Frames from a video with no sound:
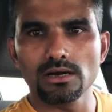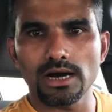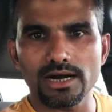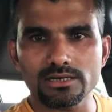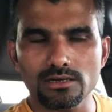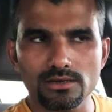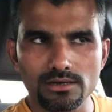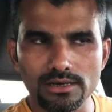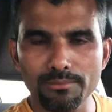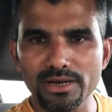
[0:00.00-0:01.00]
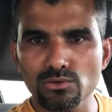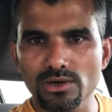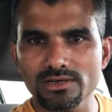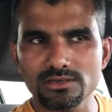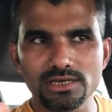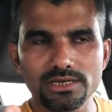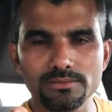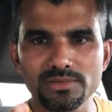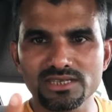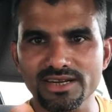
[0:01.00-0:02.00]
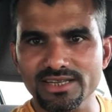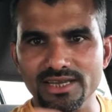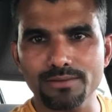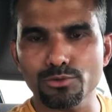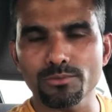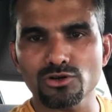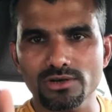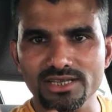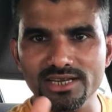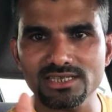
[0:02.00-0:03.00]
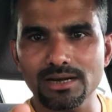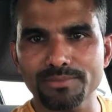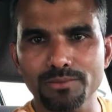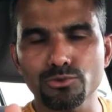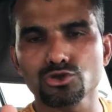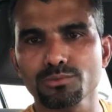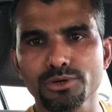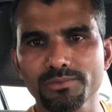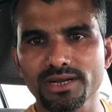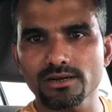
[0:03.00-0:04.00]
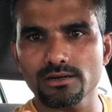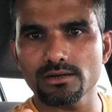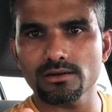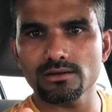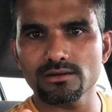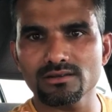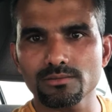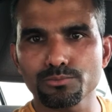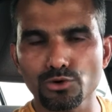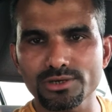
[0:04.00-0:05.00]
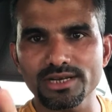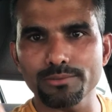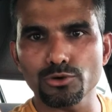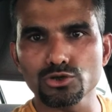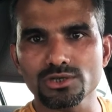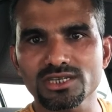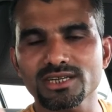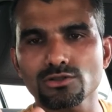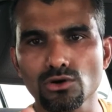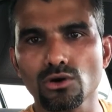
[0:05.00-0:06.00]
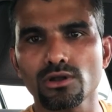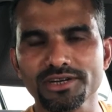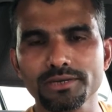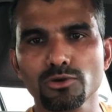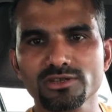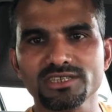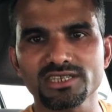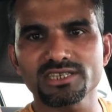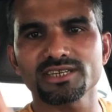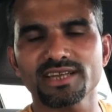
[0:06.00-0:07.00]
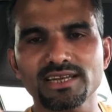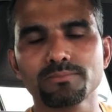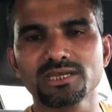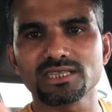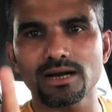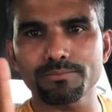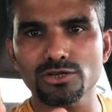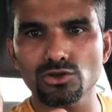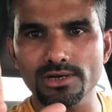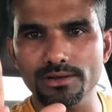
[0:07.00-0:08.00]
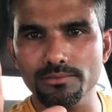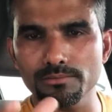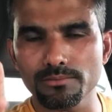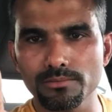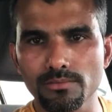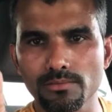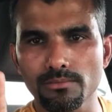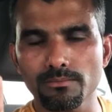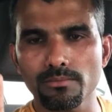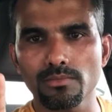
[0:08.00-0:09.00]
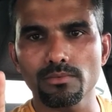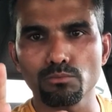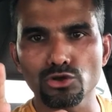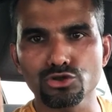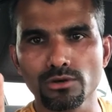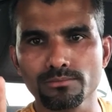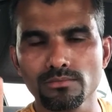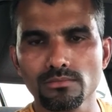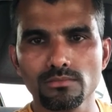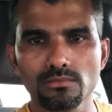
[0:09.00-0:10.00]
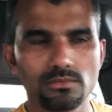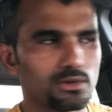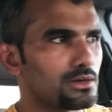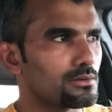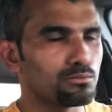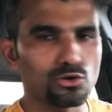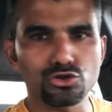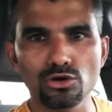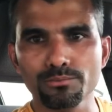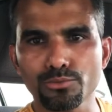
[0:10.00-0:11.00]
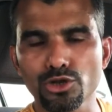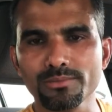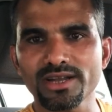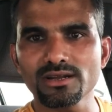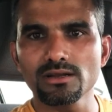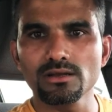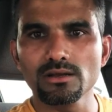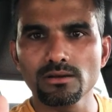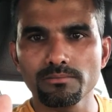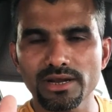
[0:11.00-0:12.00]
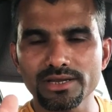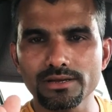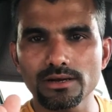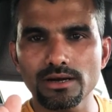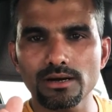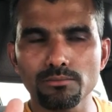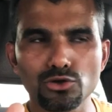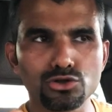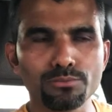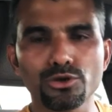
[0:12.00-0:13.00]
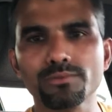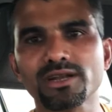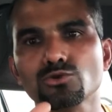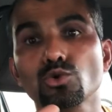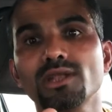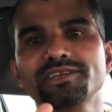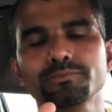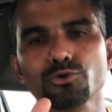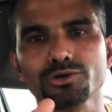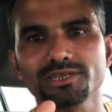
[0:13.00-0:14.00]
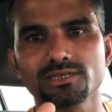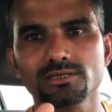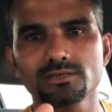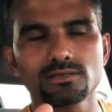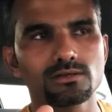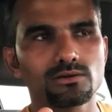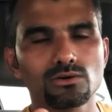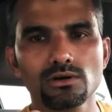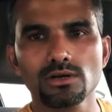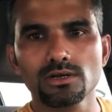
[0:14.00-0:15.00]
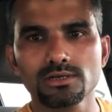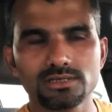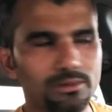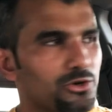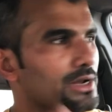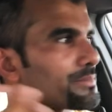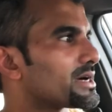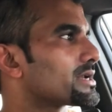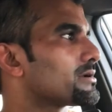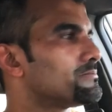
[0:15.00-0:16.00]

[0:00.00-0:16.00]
আর নাম্বার ওয়ান যেই মিথ্যাটা তারা প্রমোট করে থাকে যে আপনার প্রচুর পরিমাণ প্রোটিনের প্রয়োজন সেটা তো অলরেডি বলেছি যে সেটা একটা মিথ্যা আপনার দরকার মধ্যম মধ্যম পরিমাণ মানে মধ্যম পরিমাণ কোয়ালিটি প্রোটিন যেমন আপনার